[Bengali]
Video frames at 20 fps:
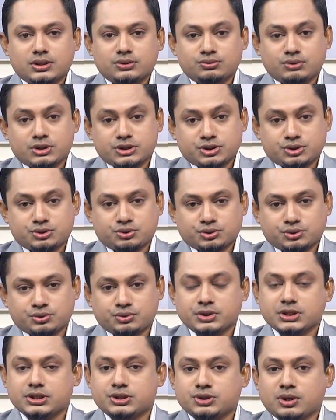দু
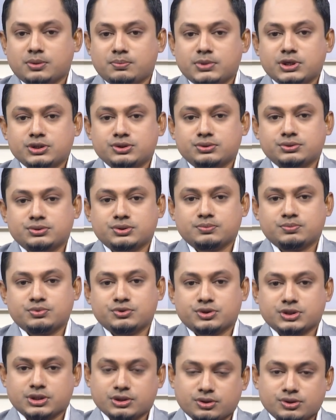এর সম্মানসূচক
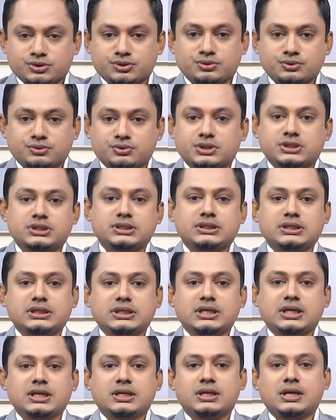পুরস্কার অর্জন করেছেন
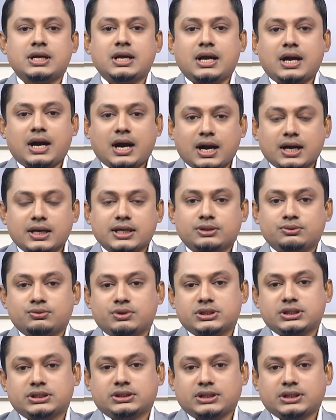তিনি এর আগে দু